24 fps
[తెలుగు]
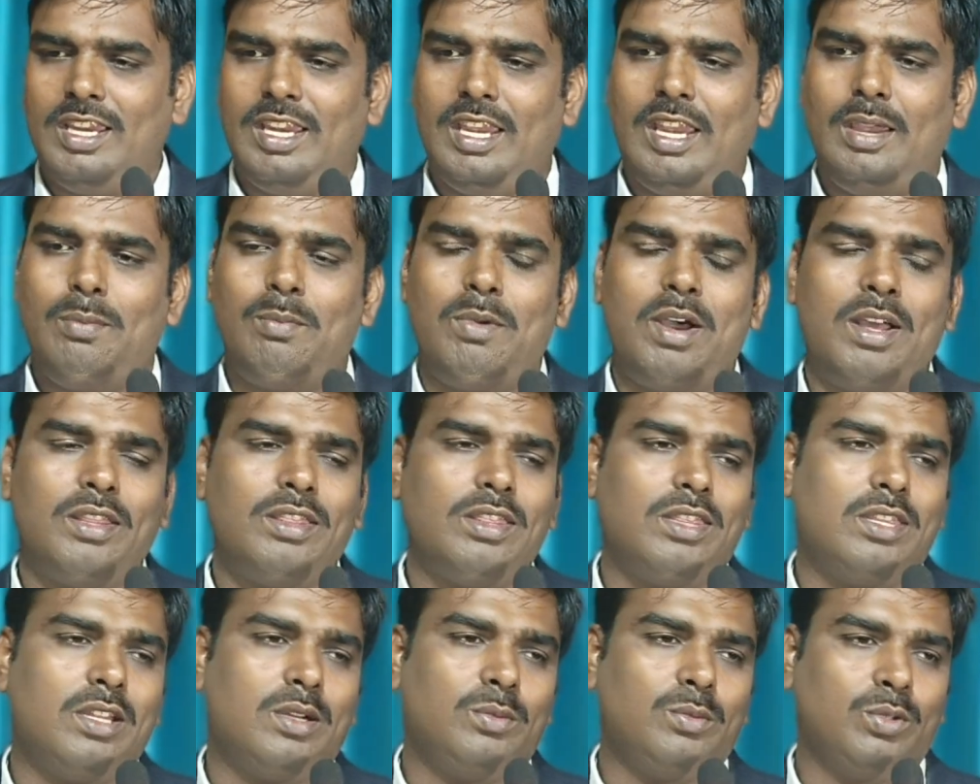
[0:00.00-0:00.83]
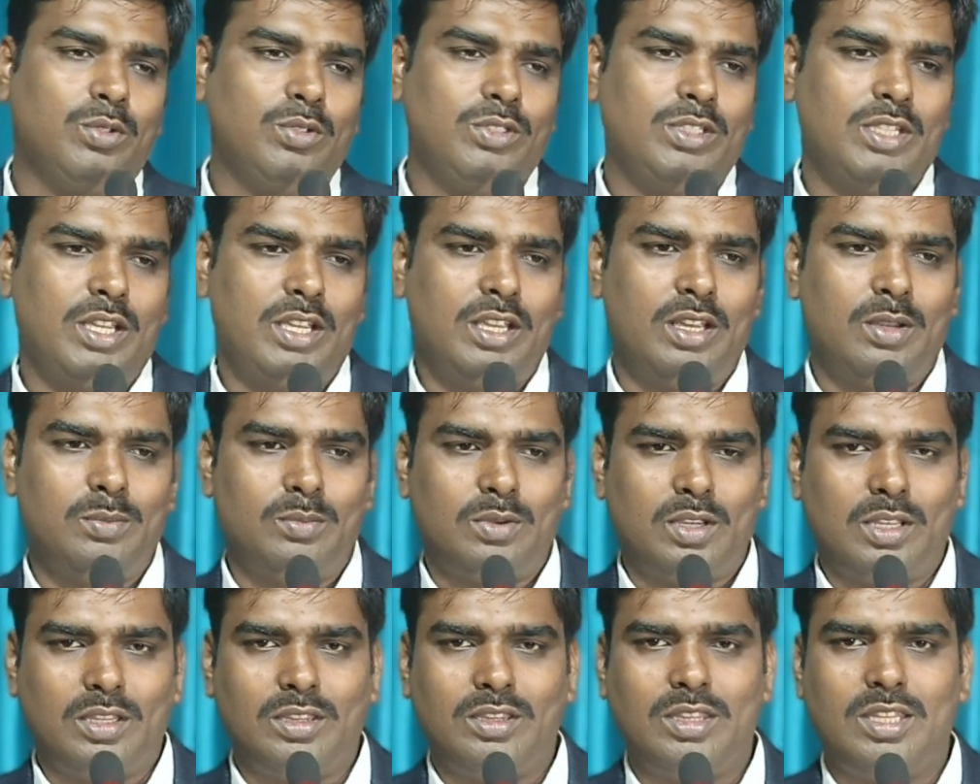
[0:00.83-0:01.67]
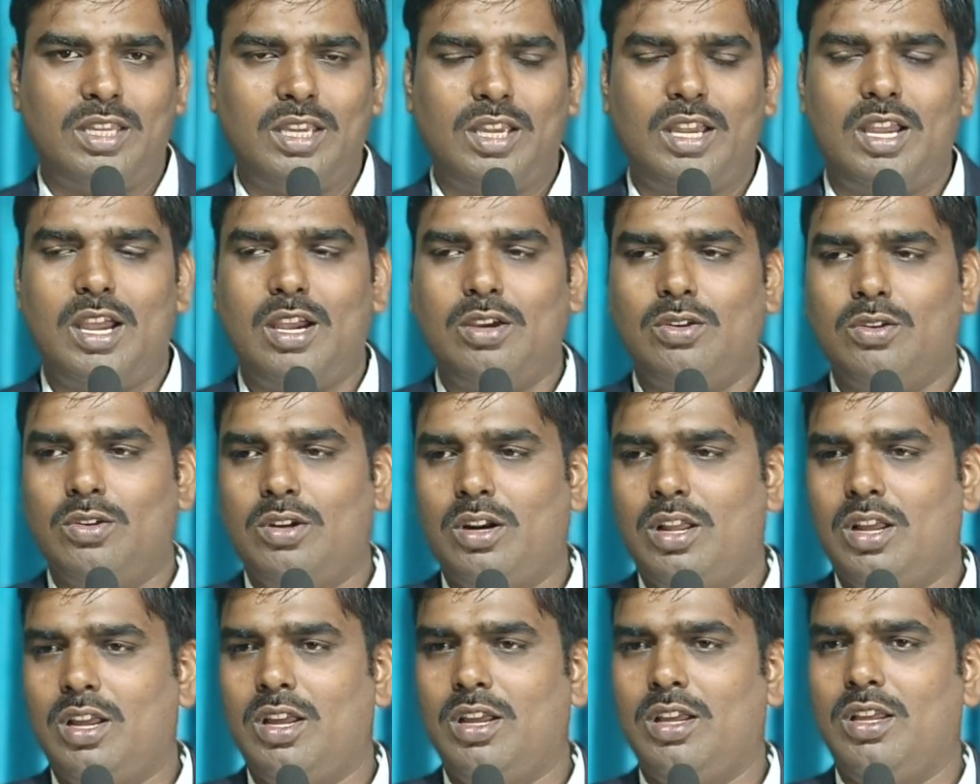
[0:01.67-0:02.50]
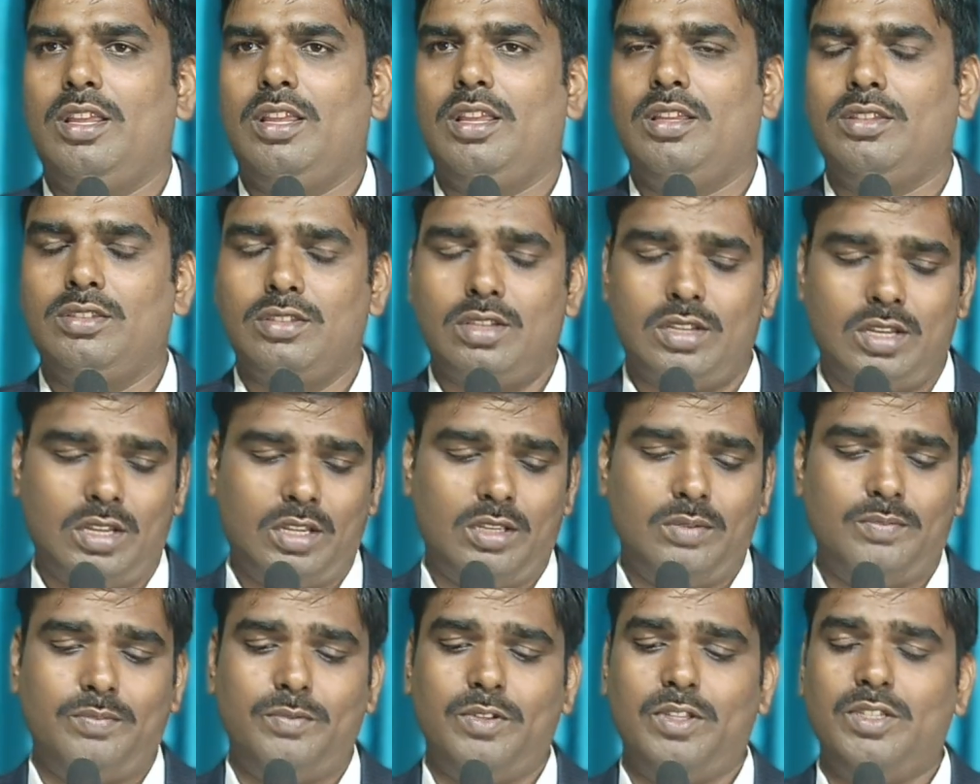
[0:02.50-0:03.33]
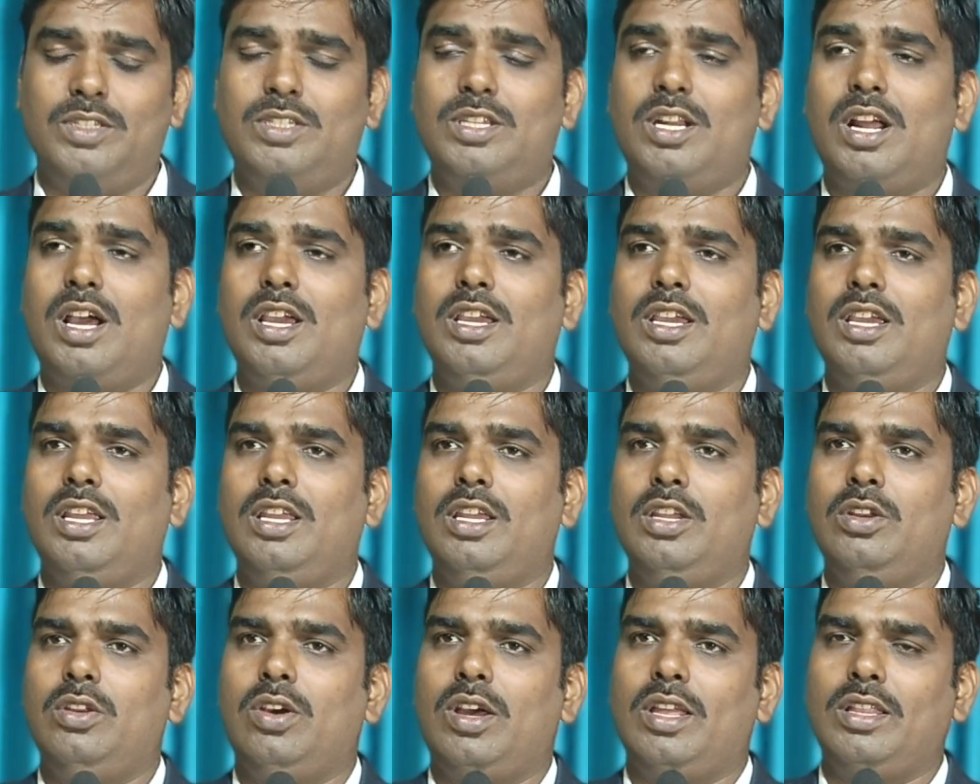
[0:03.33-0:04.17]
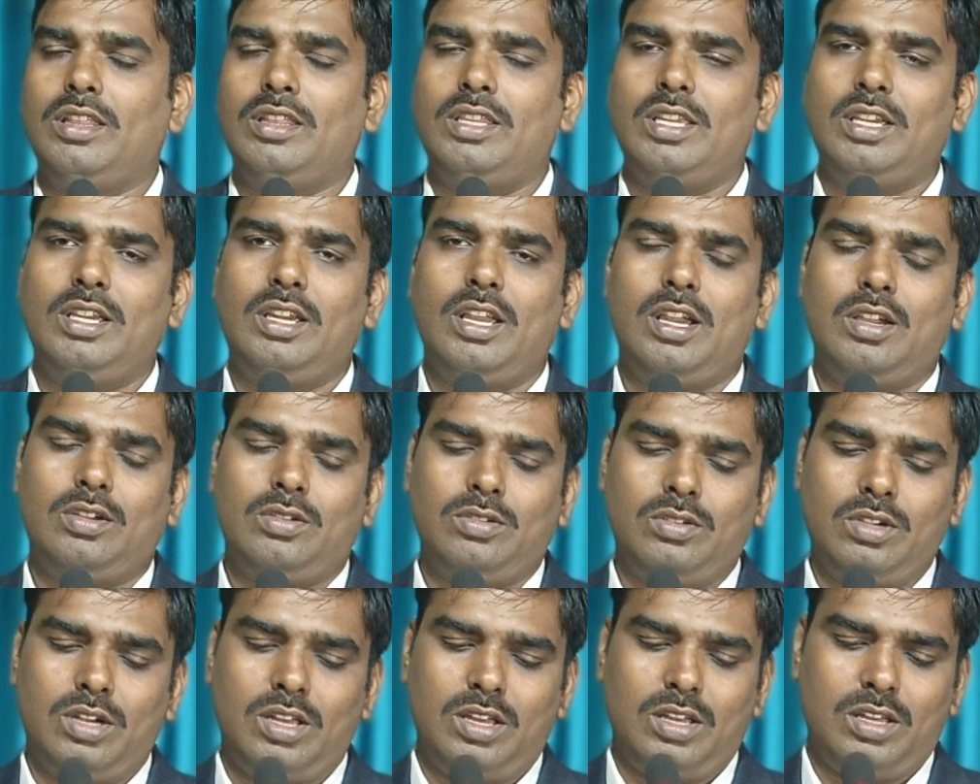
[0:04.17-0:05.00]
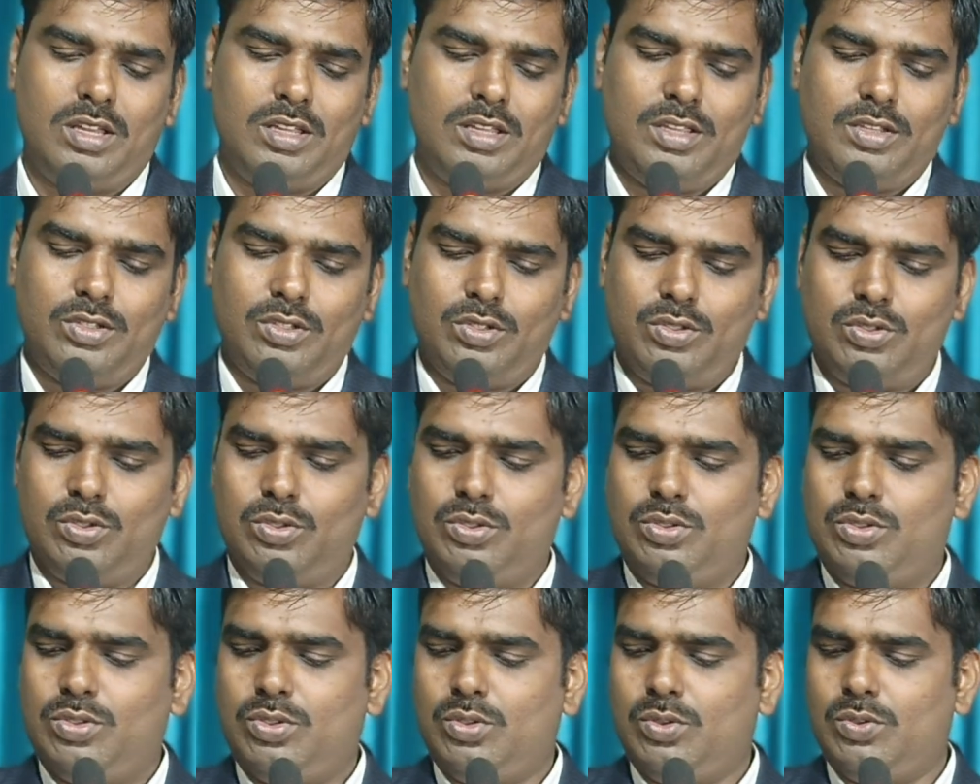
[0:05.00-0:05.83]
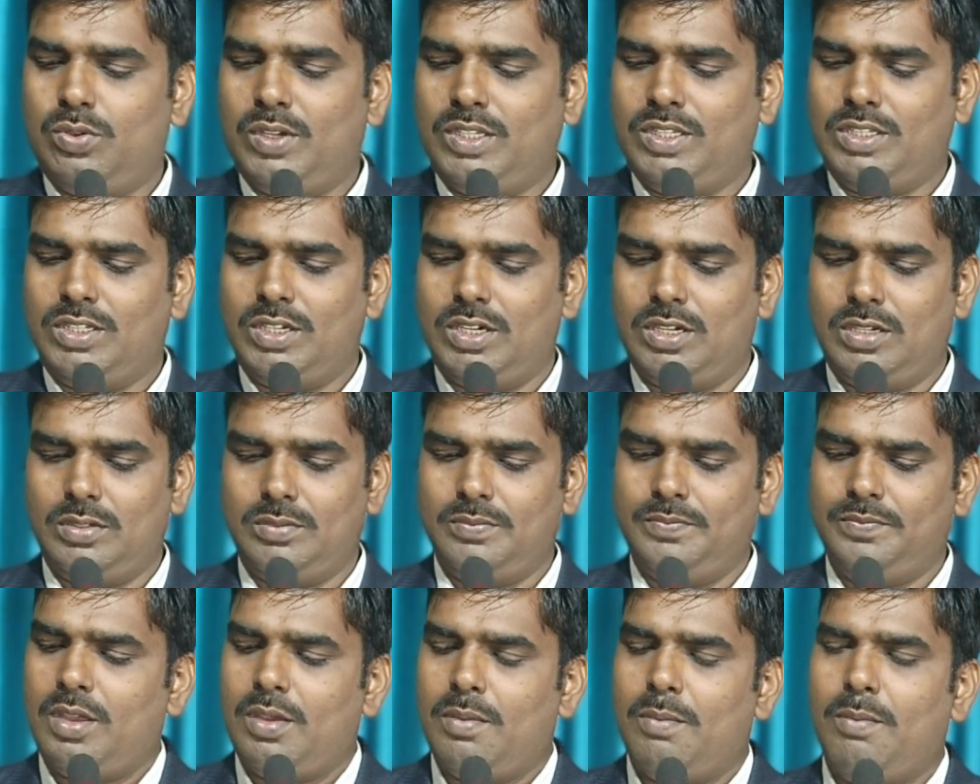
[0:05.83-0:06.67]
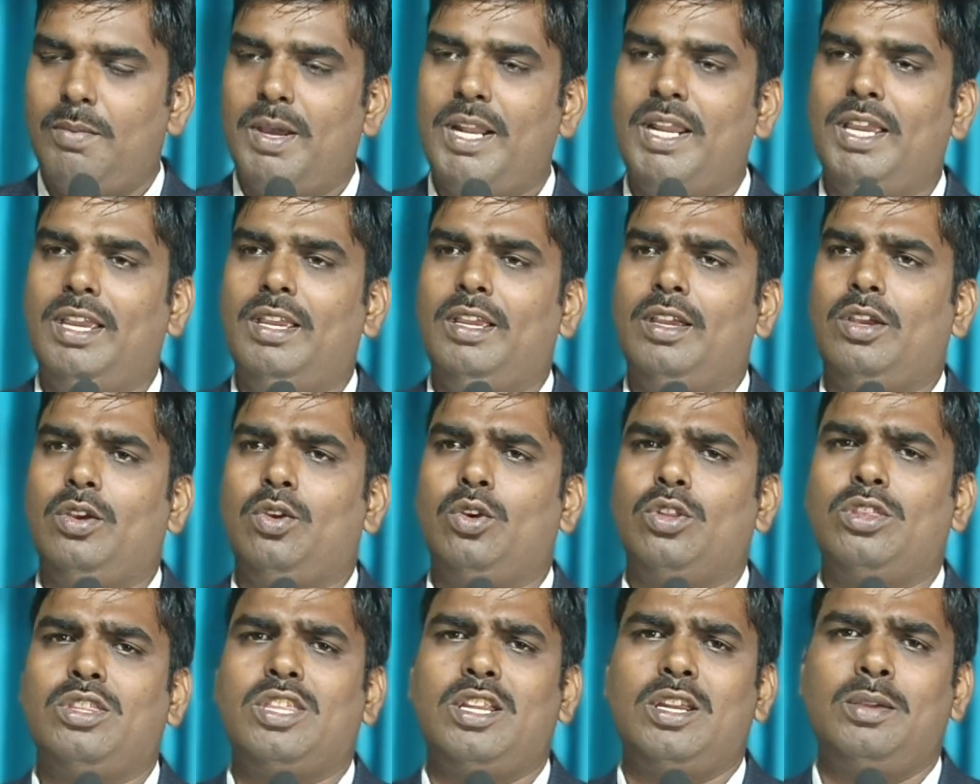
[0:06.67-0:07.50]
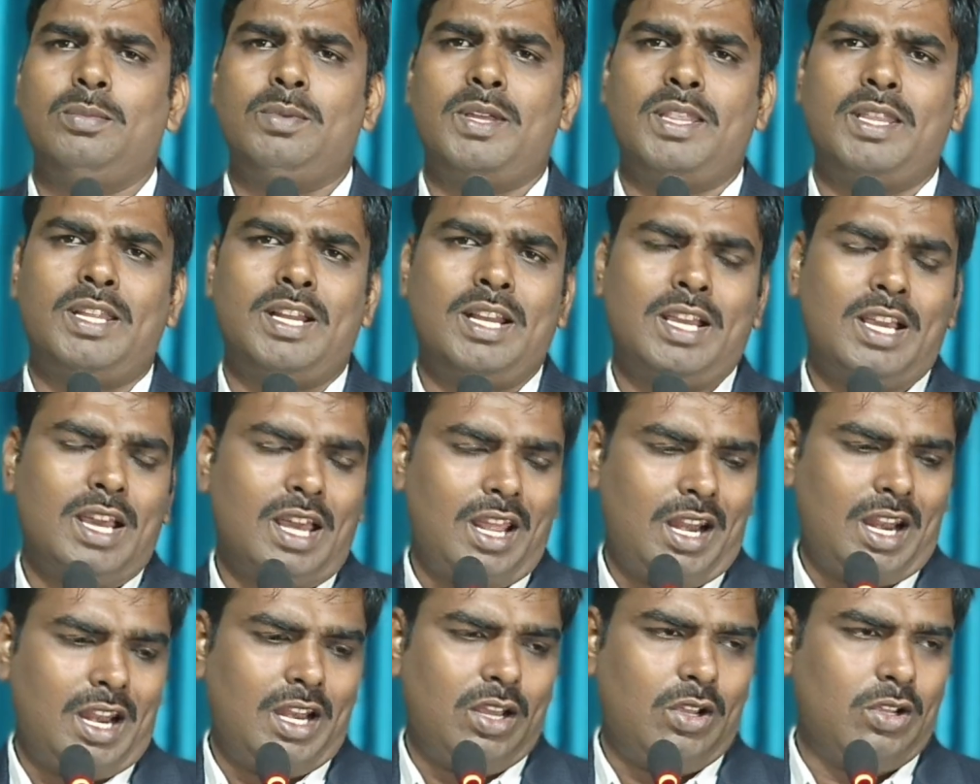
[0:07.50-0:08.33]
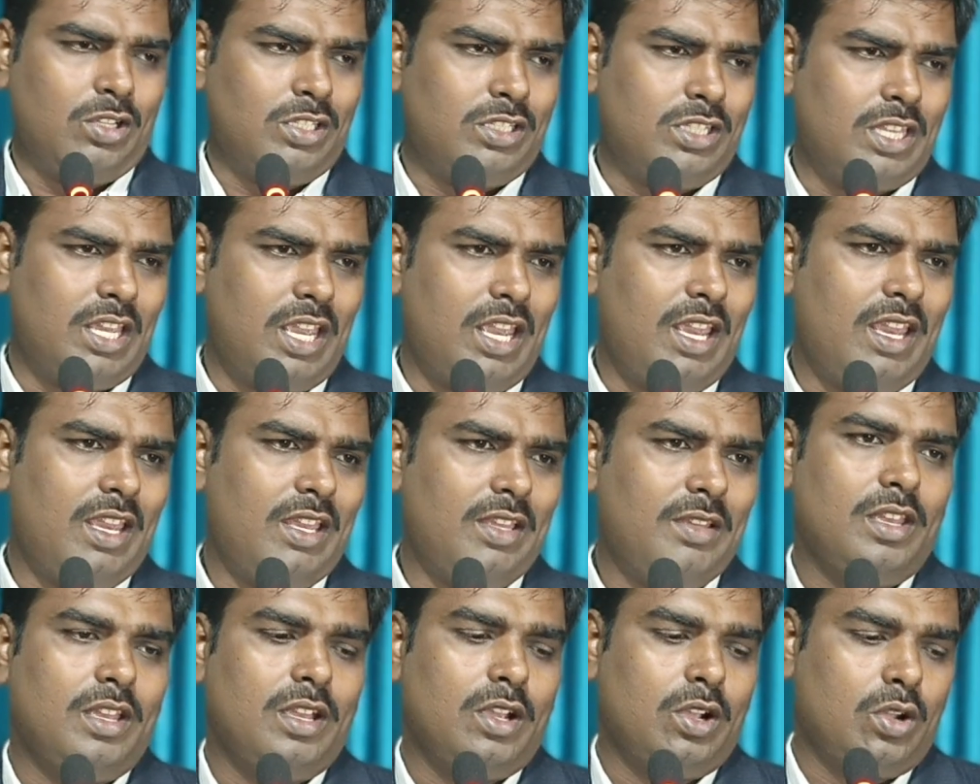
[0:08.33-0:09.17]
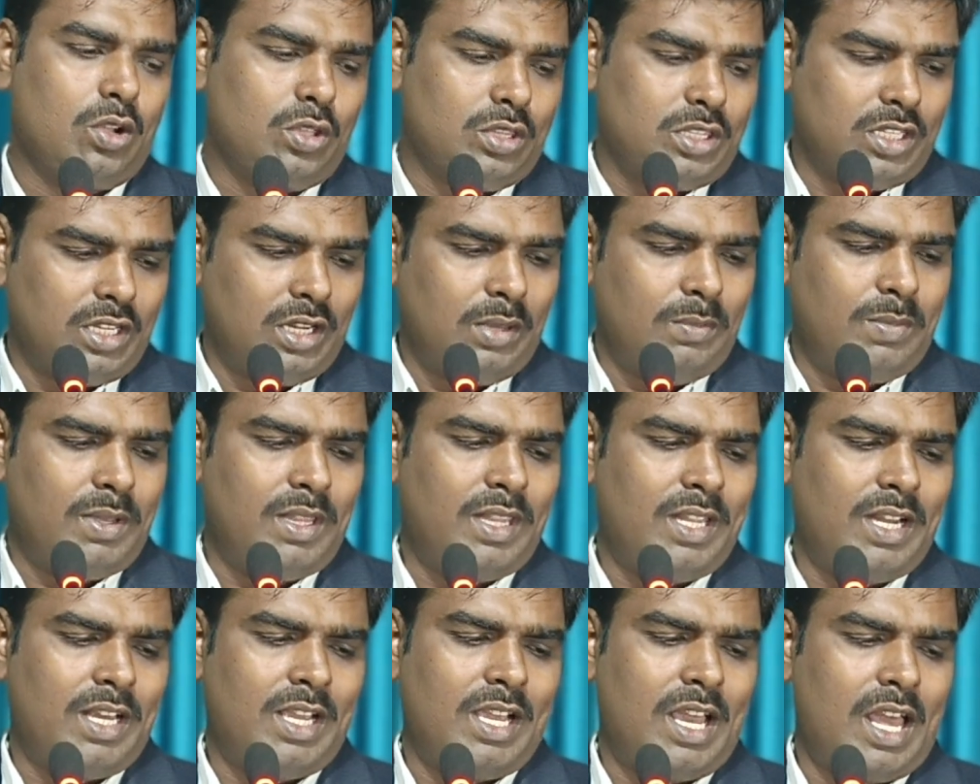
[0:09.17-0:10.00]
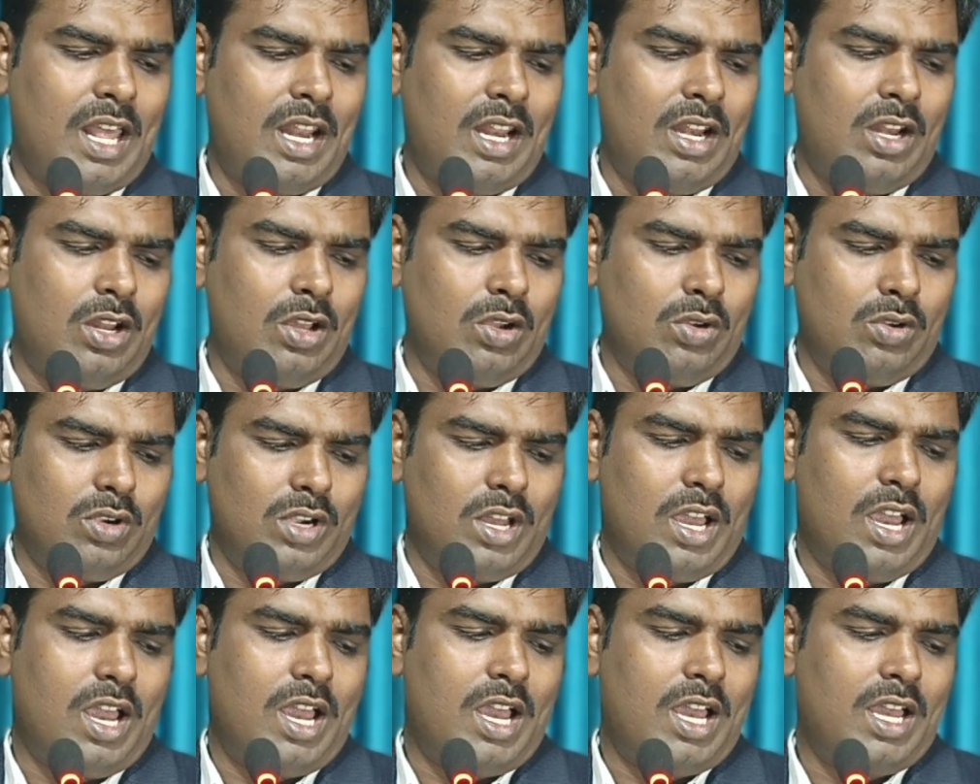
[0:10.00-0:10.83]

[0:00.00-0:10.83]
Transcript: ఏమాత్రము సంఘం అంతం కాకుండా సారీ ఇస్రాయేలీలు అంతం కాకుండా చూస్తూ వచ్చాడు మరి కొత్త నిబంధన కాలానికి వస్తే కొత్త నిబంధన కాలంలో కూడా